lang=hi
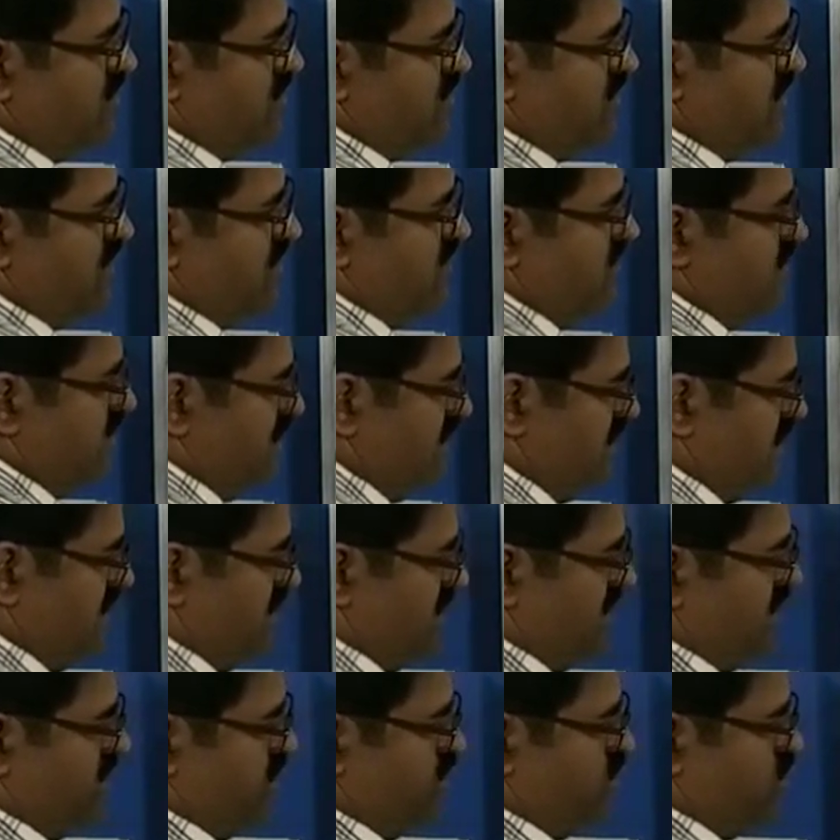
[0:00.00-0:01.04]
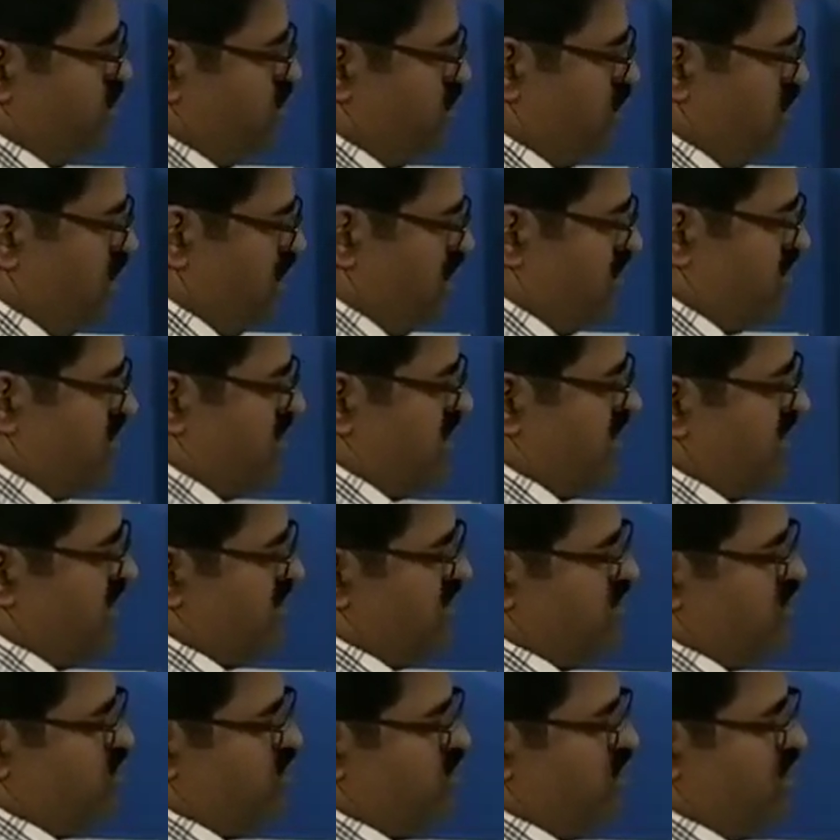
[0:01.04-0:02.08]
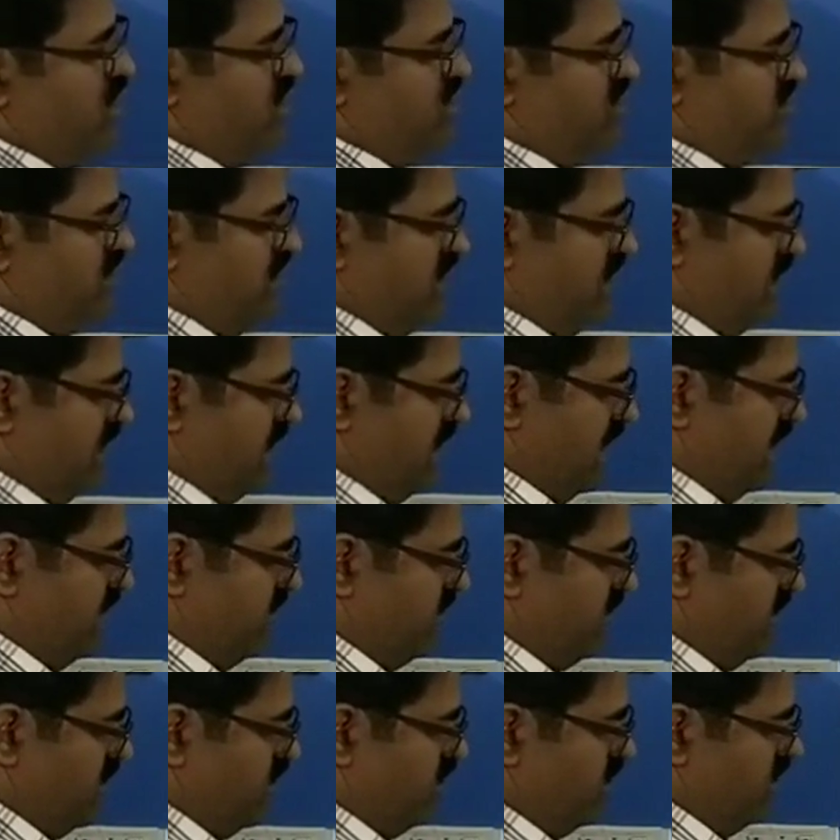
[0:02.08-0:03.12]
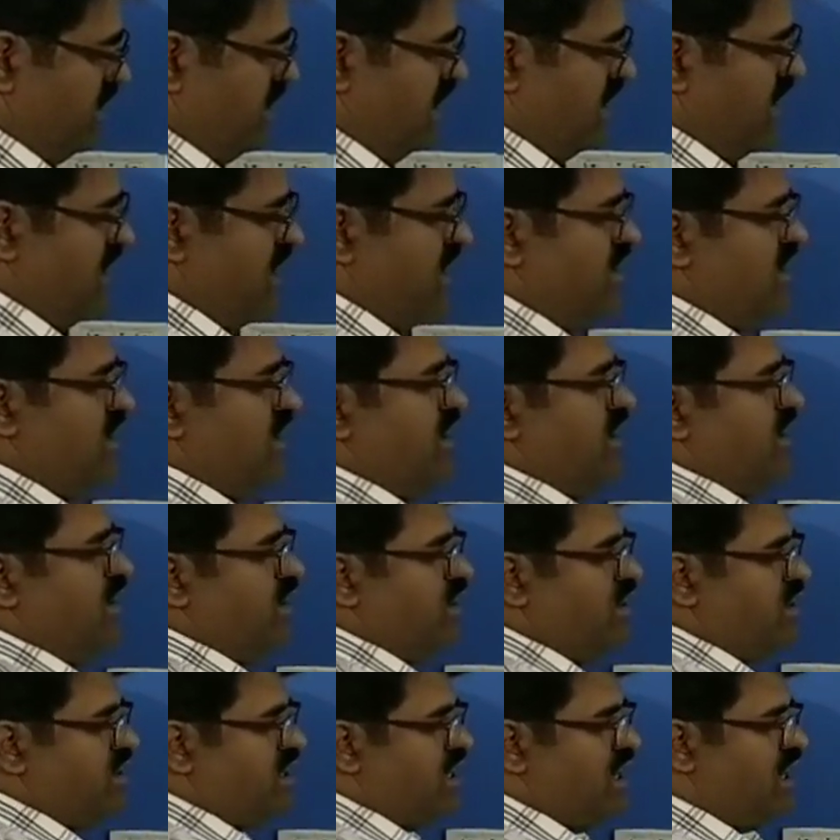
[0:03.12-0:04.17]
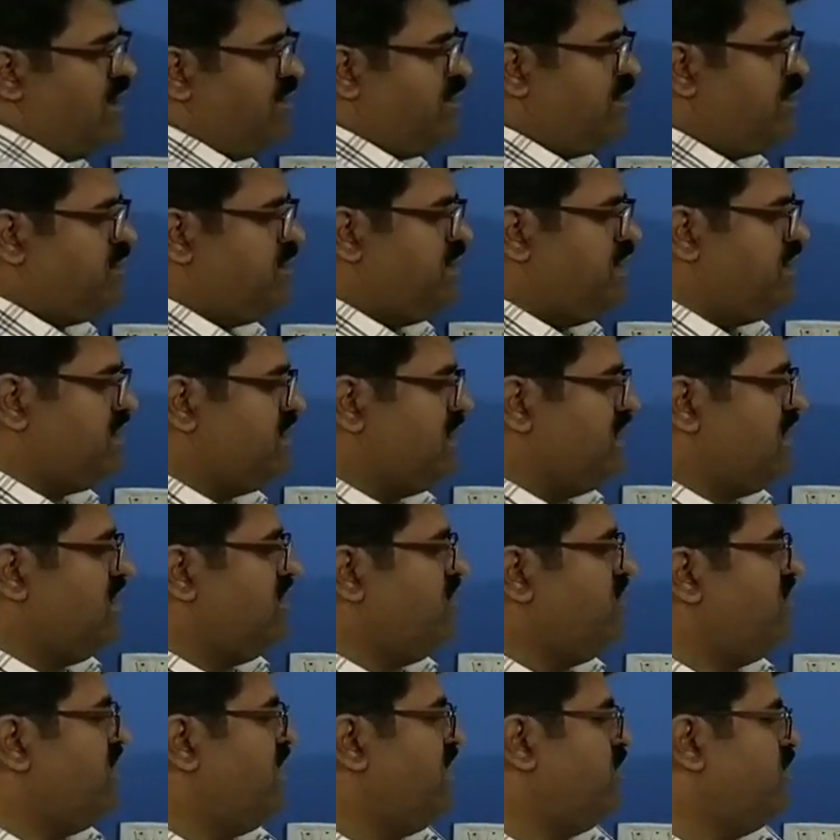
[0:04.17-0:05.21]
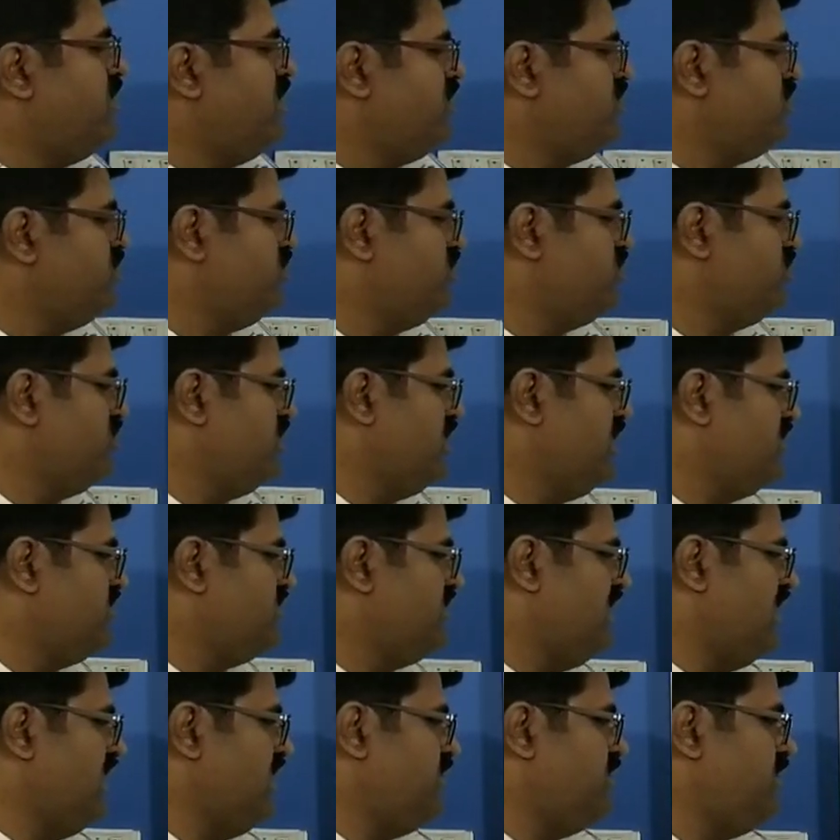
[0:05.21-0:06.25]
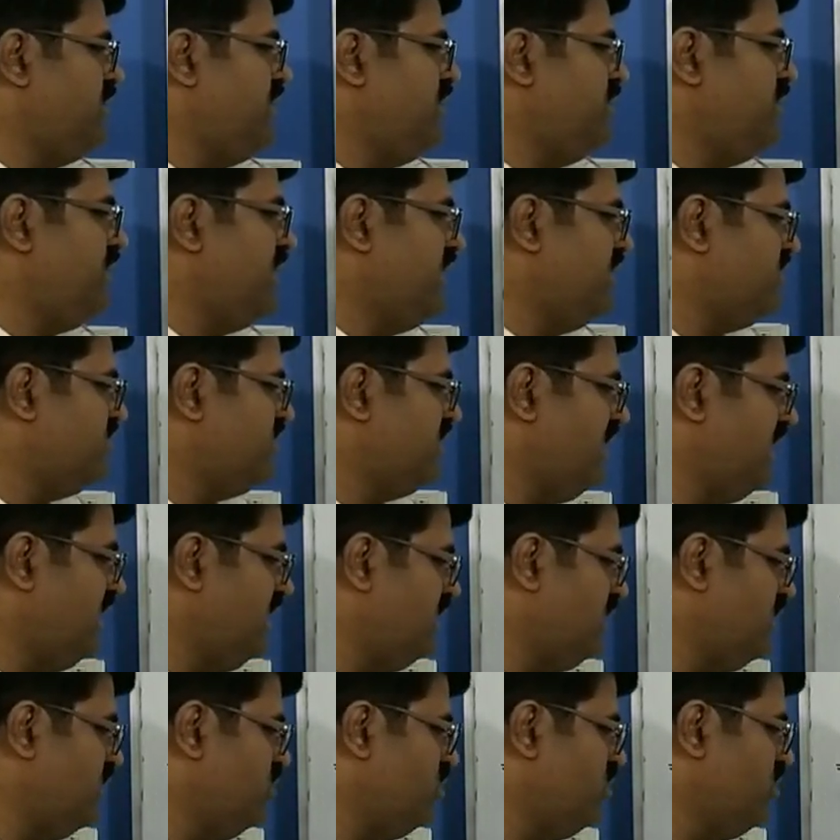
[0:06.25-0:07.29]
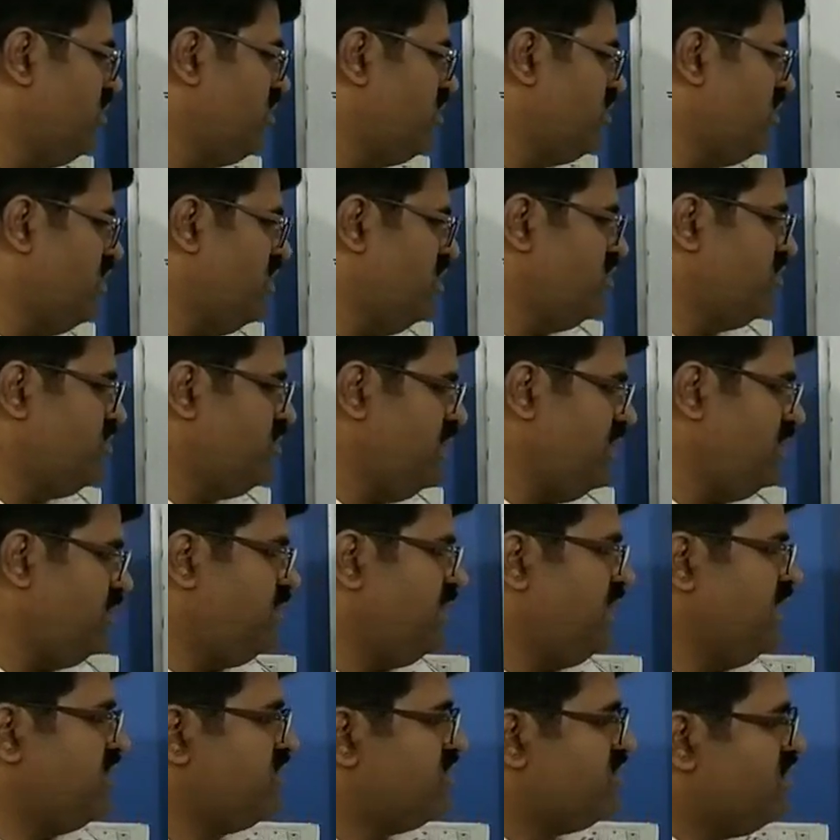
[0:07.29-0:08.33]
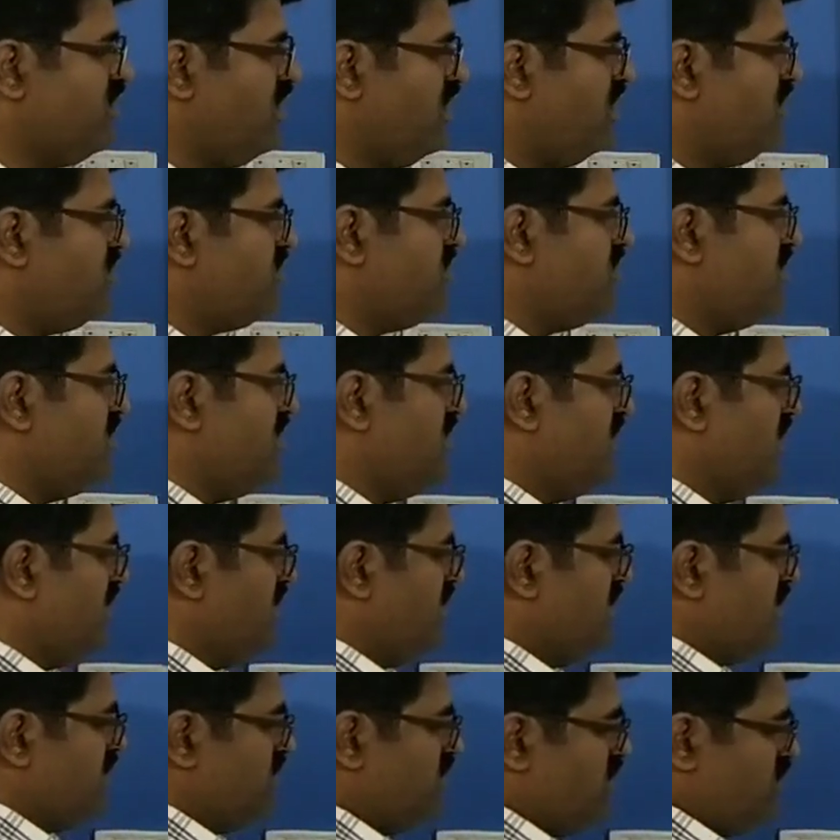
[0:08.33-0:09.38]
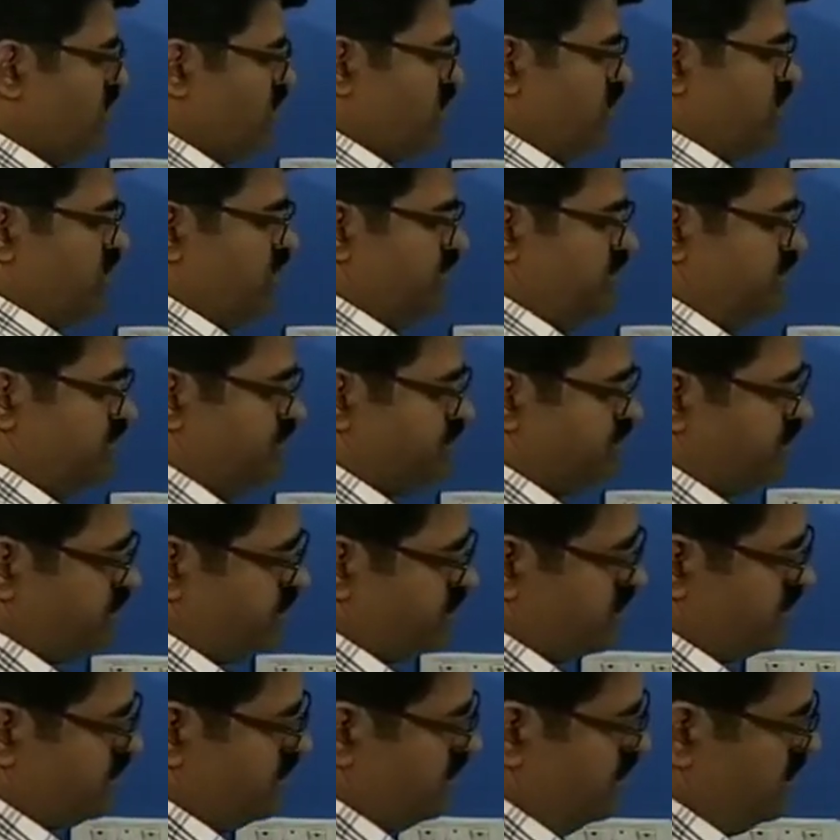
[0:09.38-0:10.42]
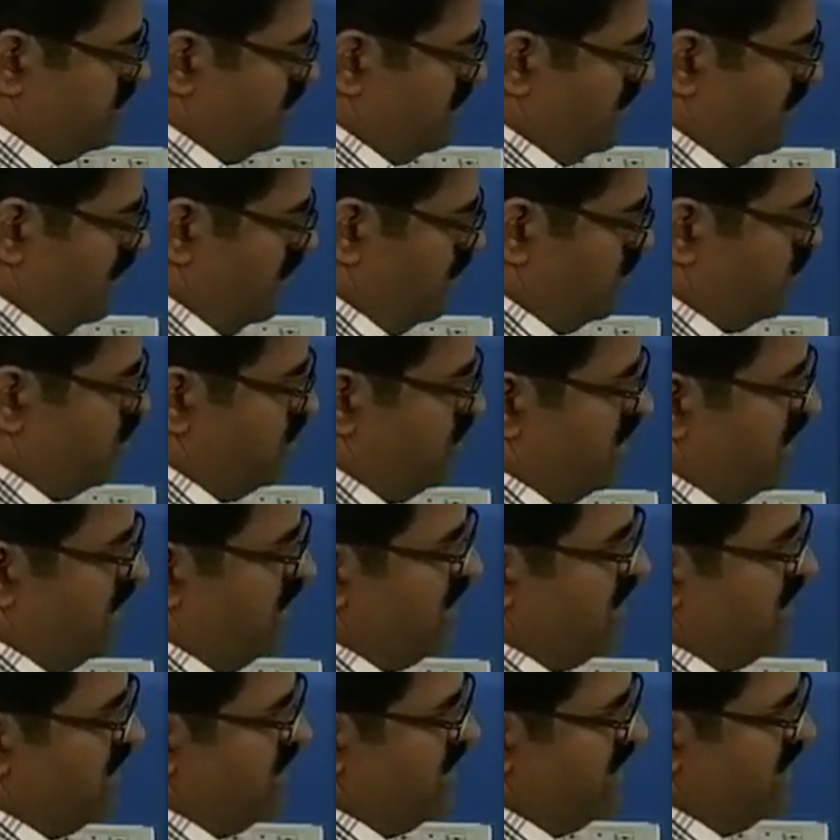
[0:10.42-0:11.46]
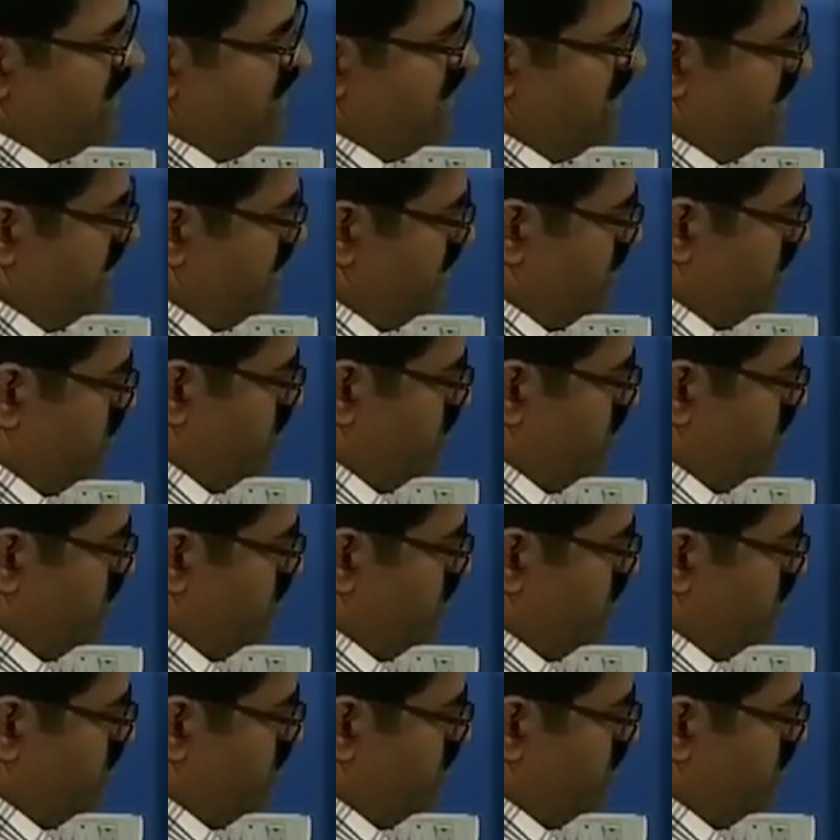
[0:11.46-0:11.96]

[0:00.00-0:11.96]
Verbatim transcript: सिक्स थीटा ये टू कॉस थीटा से टू कॉस थीटा कैंसिल हो जाएगा और यहाँ पे फिर देखें फार्मूला यूज़ होना है साइन पी प्लस साइन क्यू और कॉस पी प्लस कॉस क्यू तो ये लिखा जाएगा